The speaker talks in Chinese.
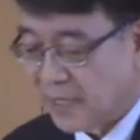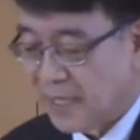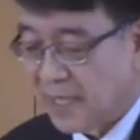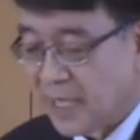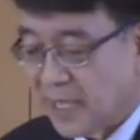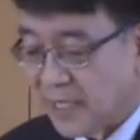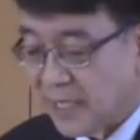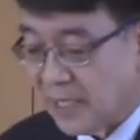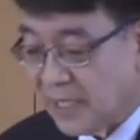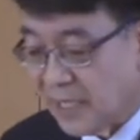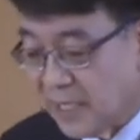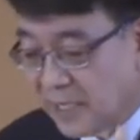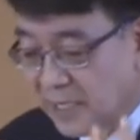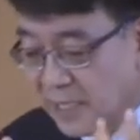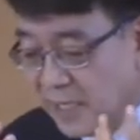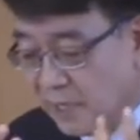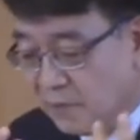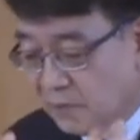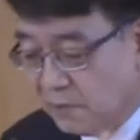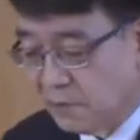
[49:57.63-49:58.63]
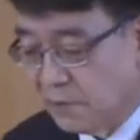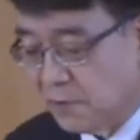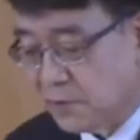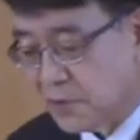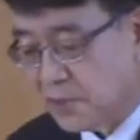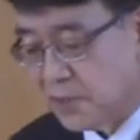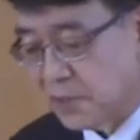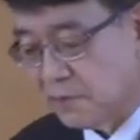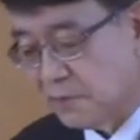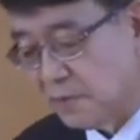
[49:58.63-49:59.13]
城，删
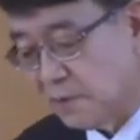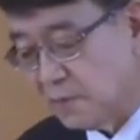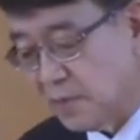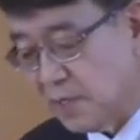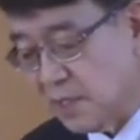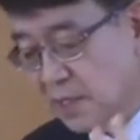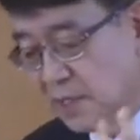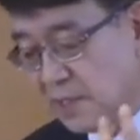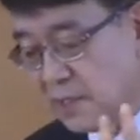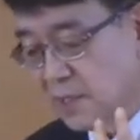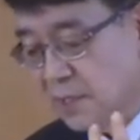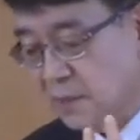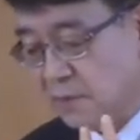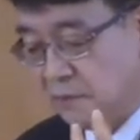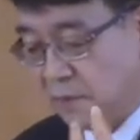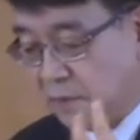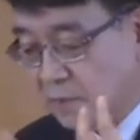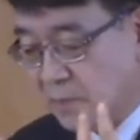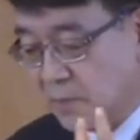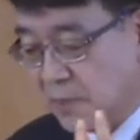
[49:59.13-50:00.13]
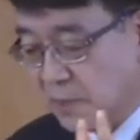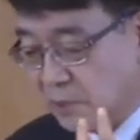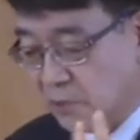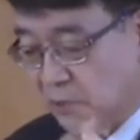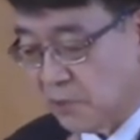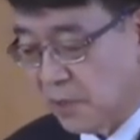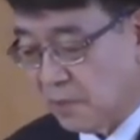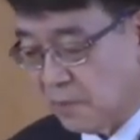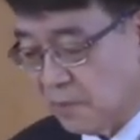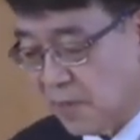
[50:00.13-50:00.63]
去他的份。
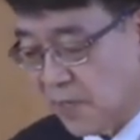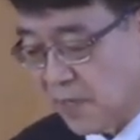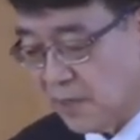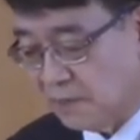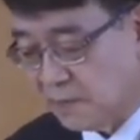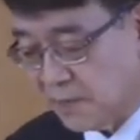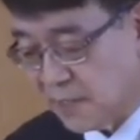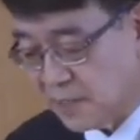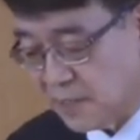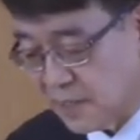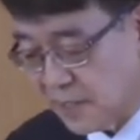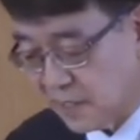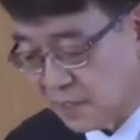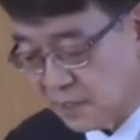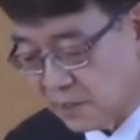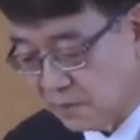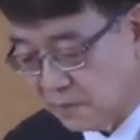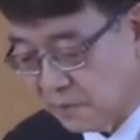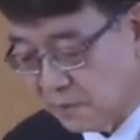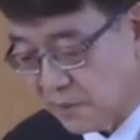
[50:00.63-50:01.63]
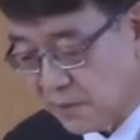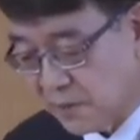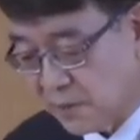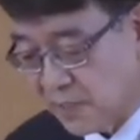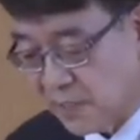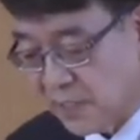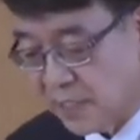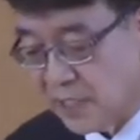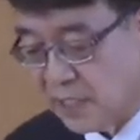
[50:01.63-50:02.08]
从这几段